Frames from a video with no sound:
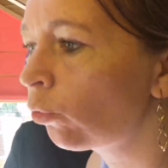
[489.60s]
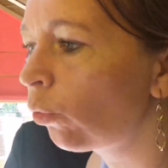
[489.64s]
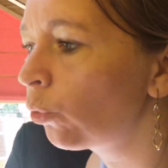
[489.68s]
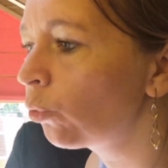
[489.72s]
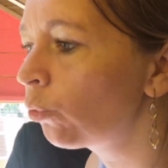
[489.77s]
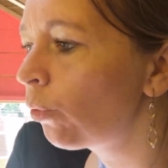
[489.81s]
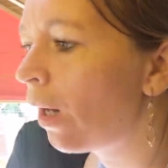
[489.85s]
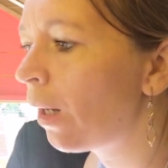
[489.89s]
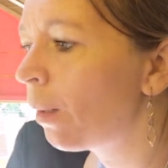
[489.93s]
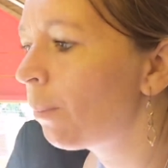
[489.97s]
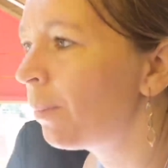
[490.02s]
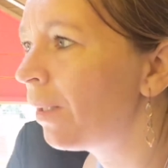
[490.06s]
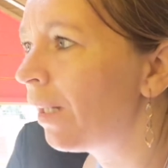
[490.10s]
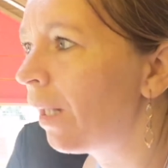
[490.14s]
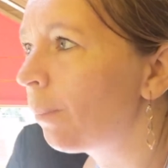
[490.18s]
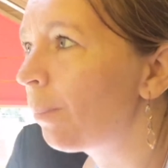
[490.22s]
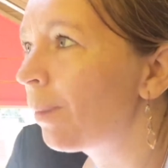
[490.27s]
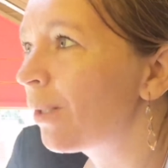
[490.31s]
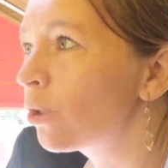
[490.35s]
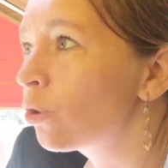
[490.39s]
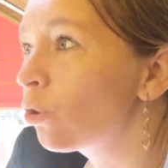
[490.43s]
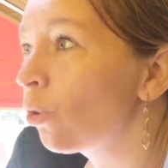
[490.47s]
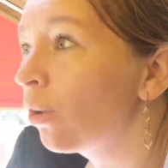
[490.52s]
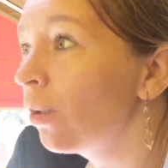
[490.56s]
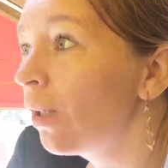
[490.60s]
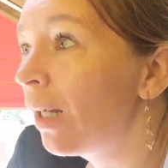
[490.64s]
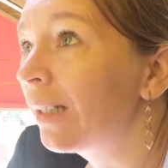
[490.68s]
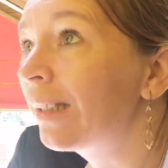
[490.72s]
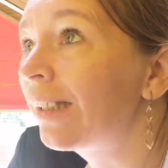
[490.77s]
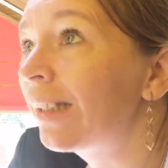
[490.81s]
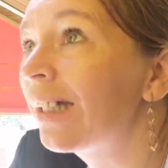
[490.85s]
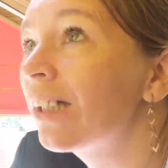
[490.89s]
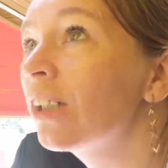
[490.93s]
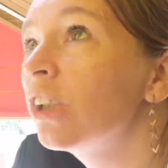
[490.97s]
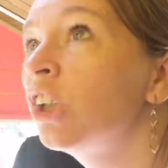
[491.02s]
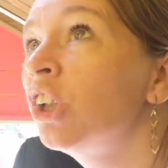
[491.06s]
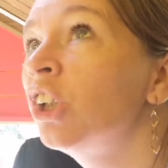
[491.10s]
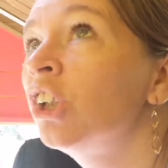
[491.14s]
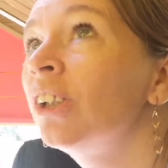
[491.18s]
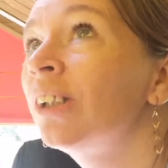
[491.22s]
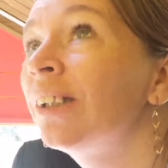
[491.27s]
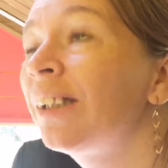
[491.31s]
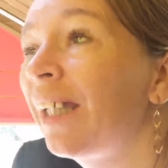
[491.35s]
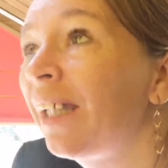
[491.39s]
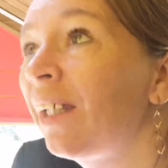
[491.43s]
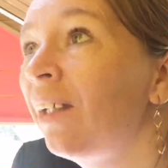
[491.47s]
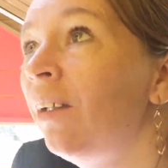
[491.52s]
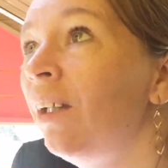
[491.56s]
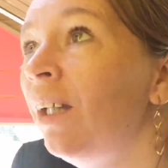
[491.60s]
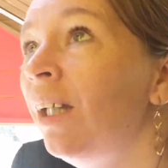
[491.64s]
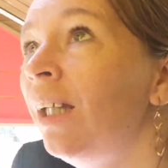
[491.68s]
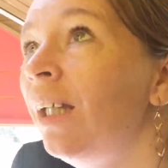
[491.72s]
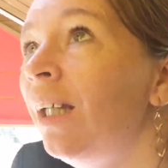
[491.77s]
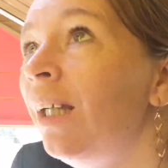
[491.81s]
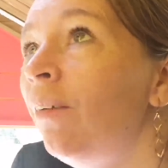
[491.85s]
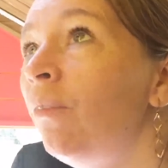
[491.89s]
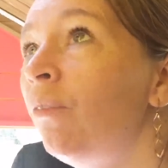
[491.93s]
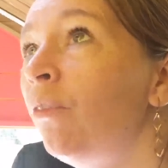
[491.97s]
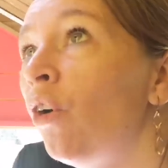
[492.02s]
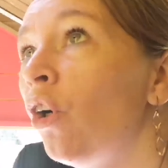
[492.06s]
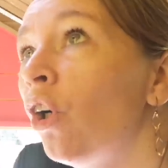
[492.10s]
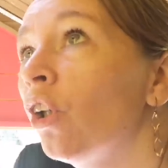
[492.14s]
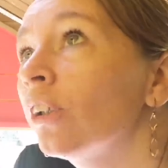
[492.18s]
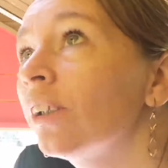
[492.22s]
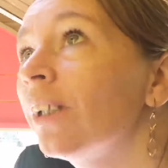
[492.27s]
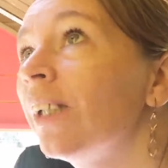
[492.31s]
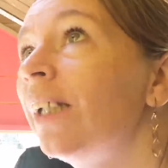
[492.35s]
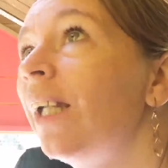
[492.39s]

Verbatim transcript: tout en noir, mais la peinture là, elle tâche très forte.